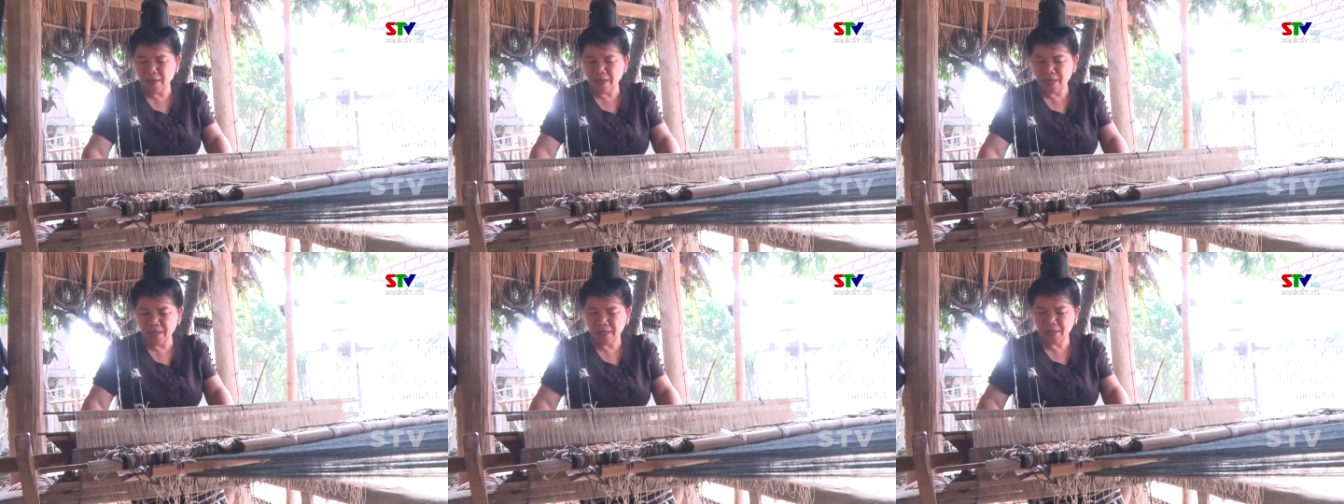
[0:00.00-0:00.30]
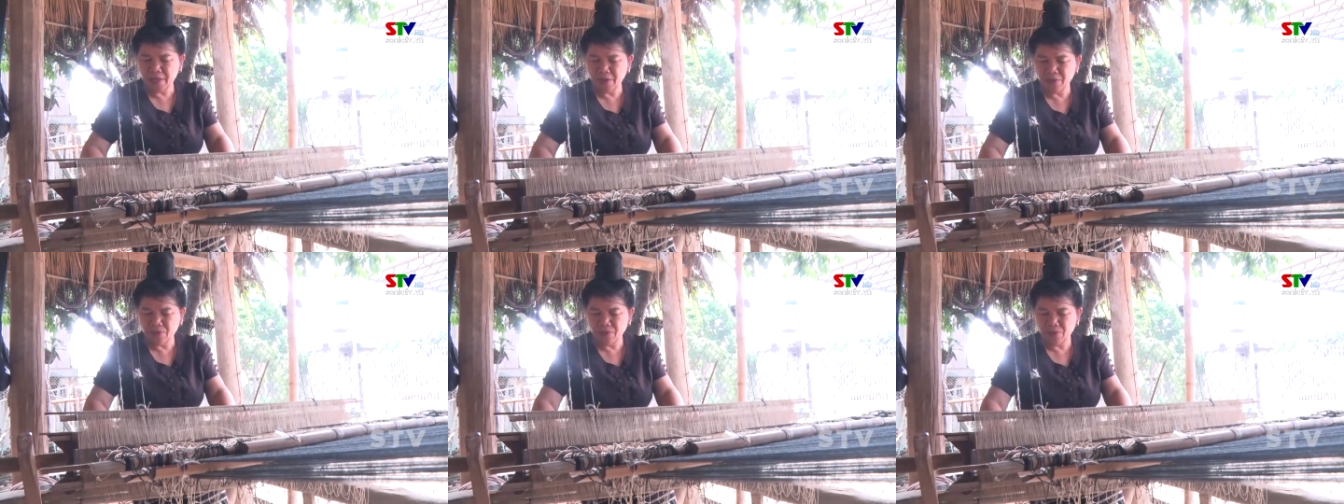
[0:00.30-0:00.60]
Mường
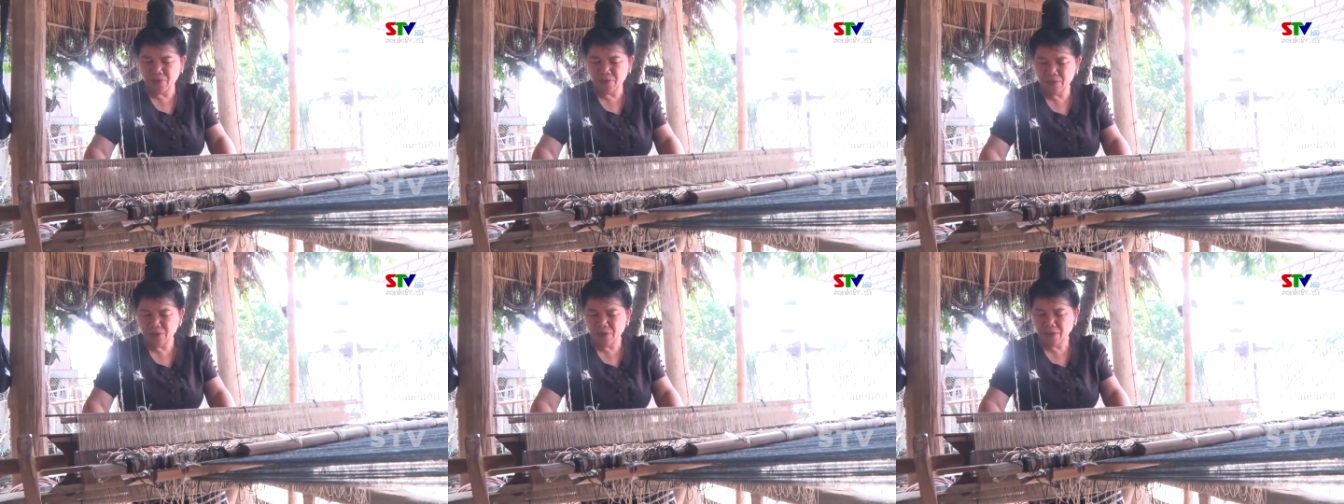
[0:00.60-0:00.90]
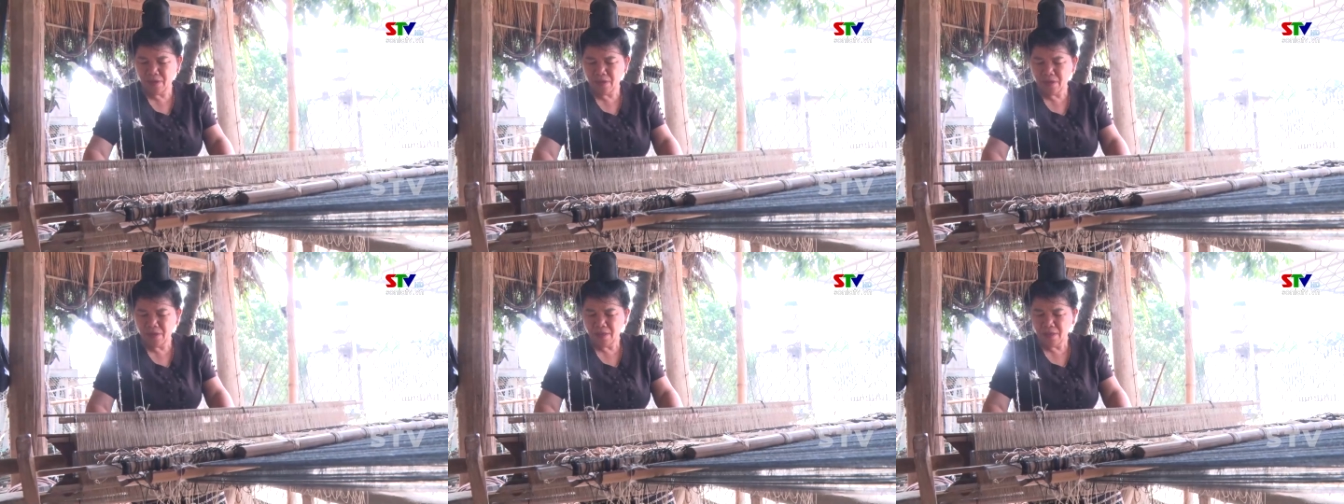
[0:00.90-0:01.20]
Và, huyện Sóc
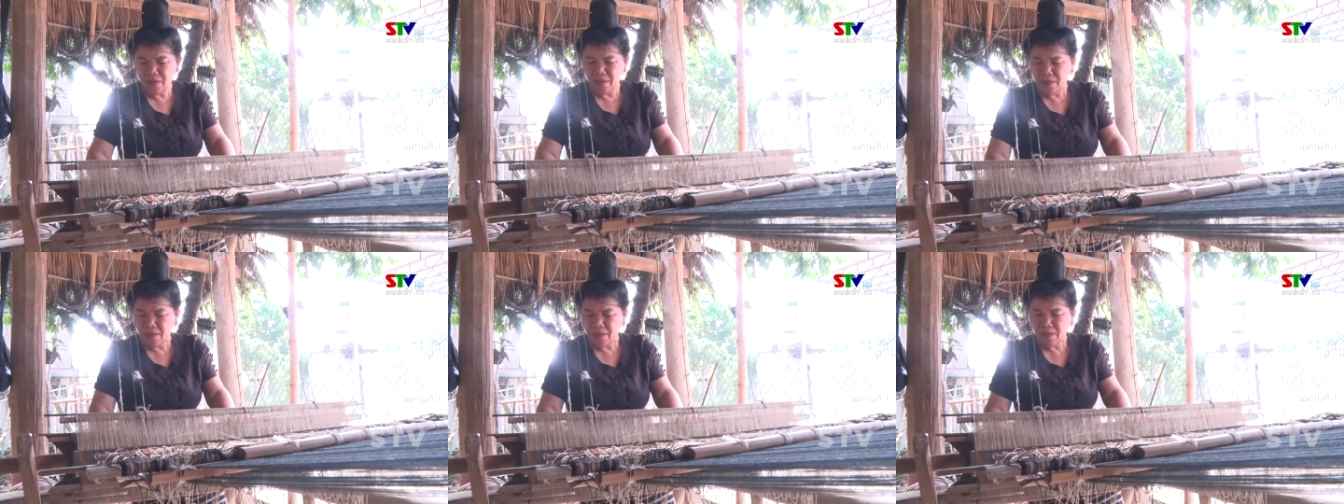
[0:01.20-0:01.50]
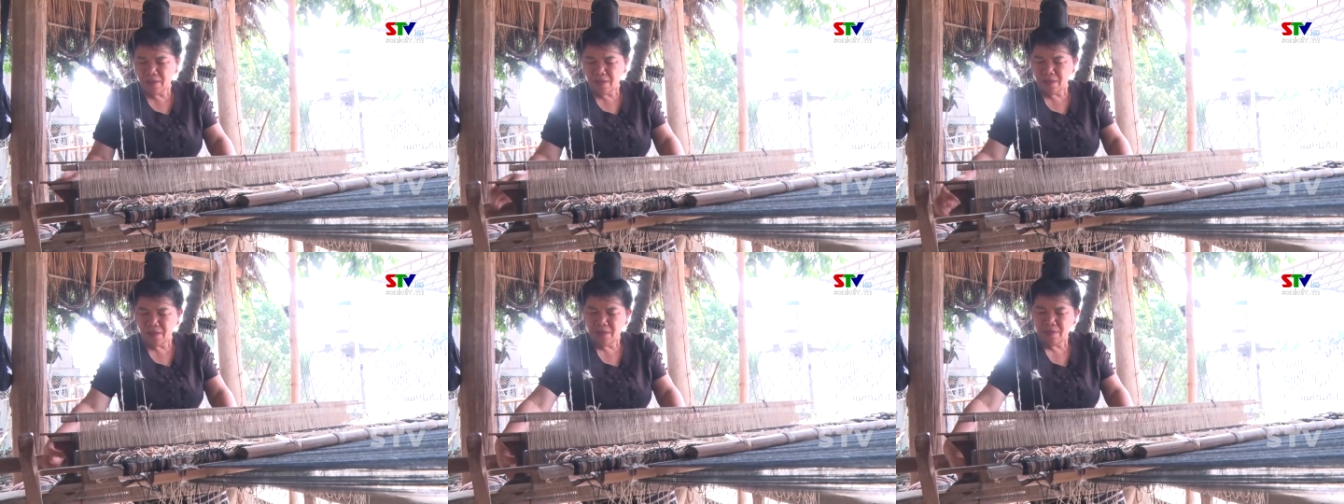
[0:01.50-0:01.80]
Cộp.
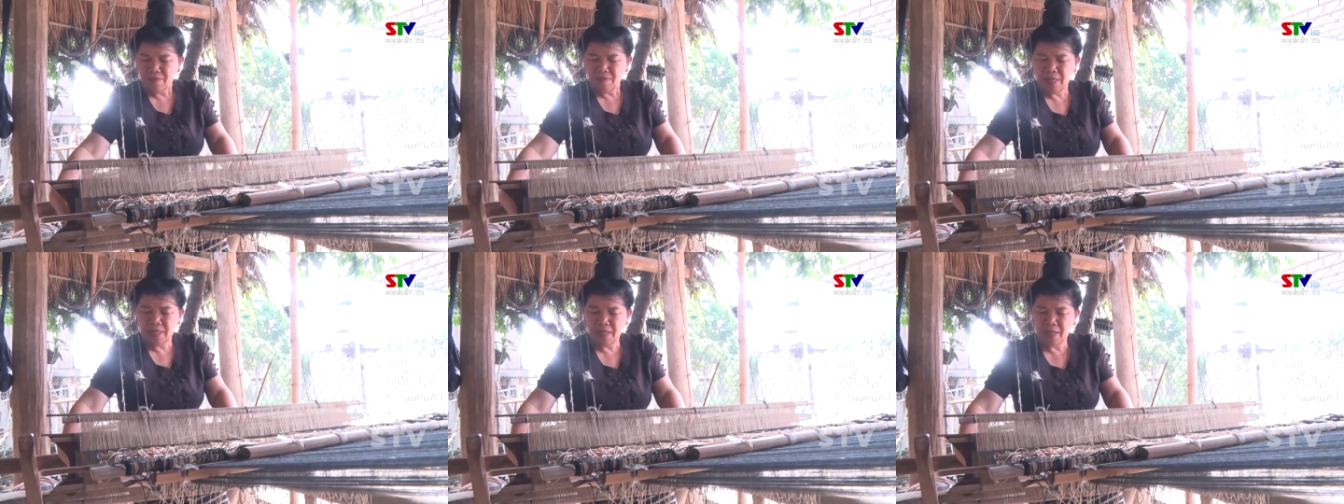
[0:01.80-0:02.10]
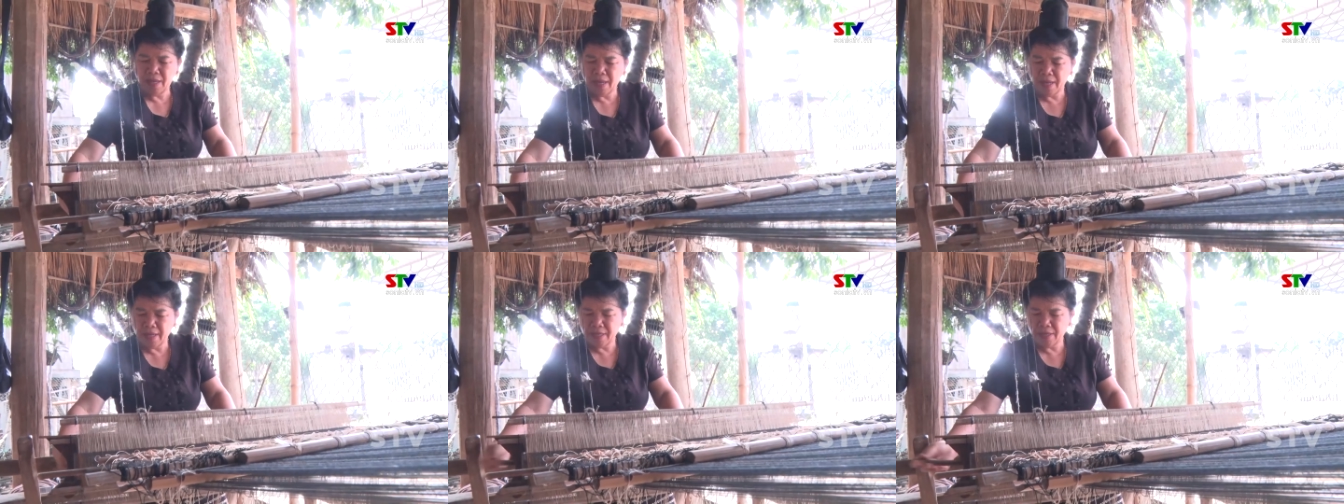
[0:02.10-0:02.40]
Hàng
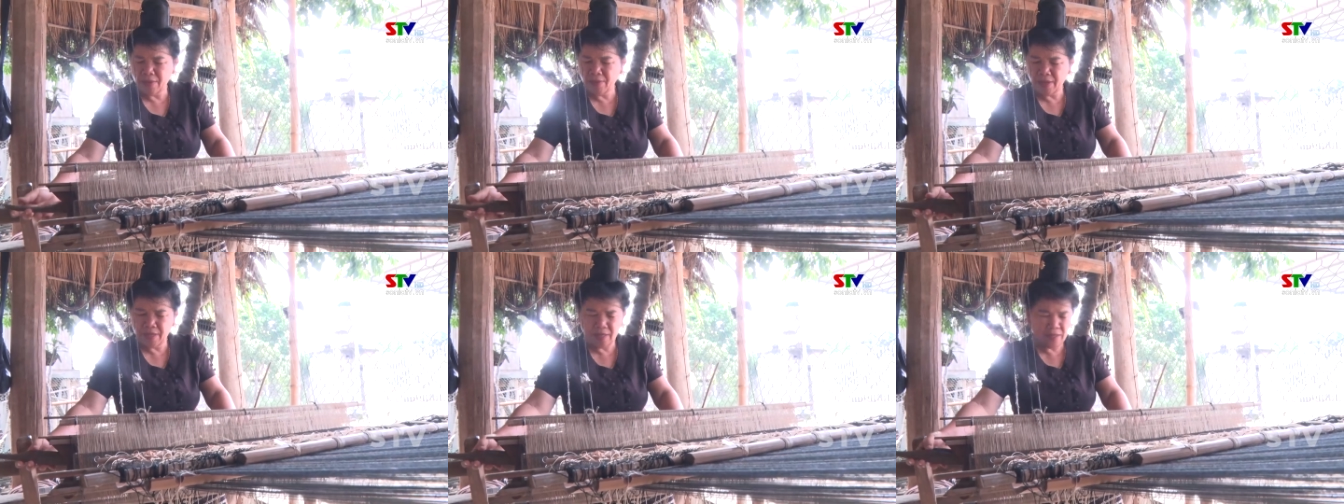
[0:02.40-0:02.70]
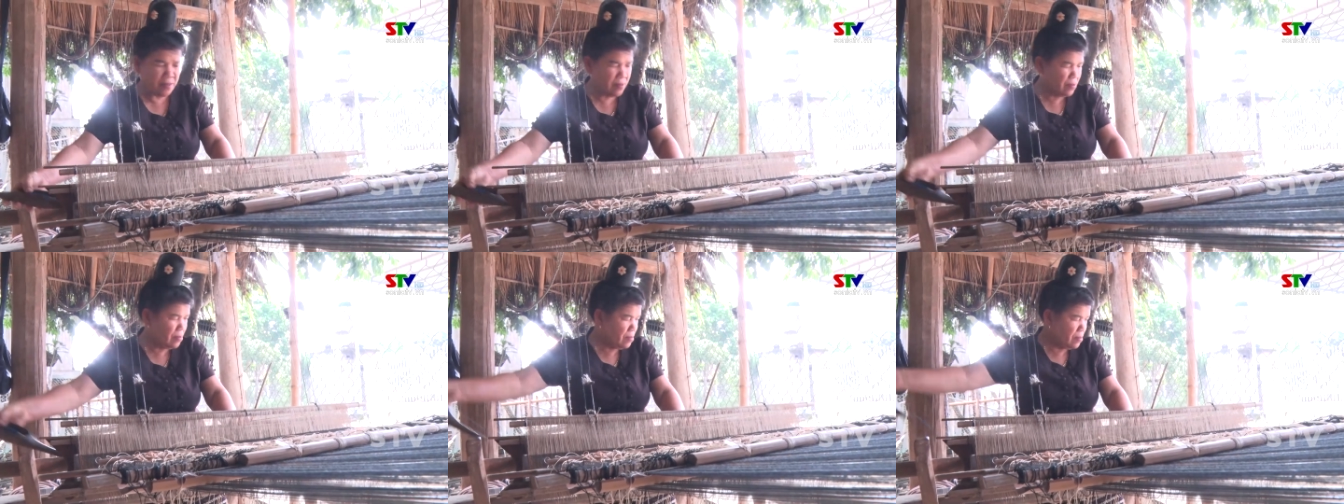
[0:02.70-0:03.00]
ngày vẫn
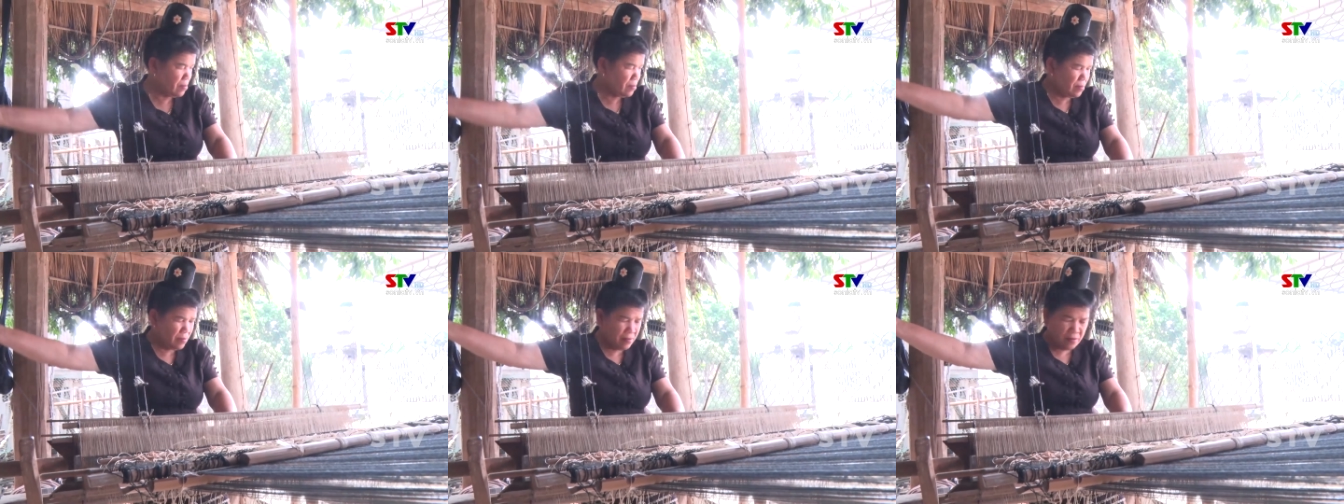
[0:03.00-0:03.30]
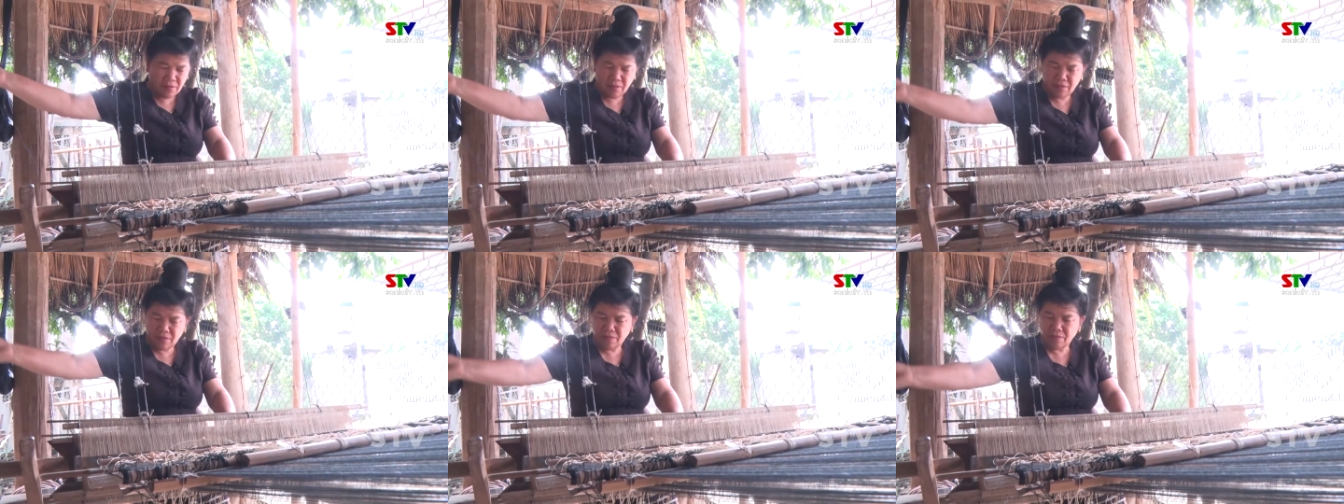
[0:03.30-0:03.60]
ngồi bên khung
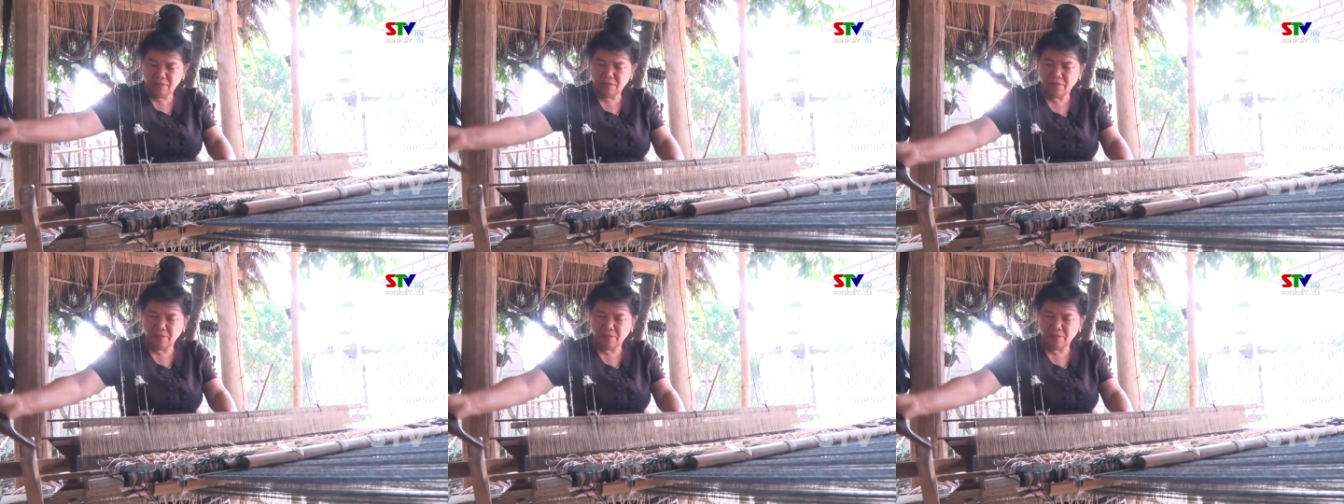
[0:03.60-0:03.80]
cười,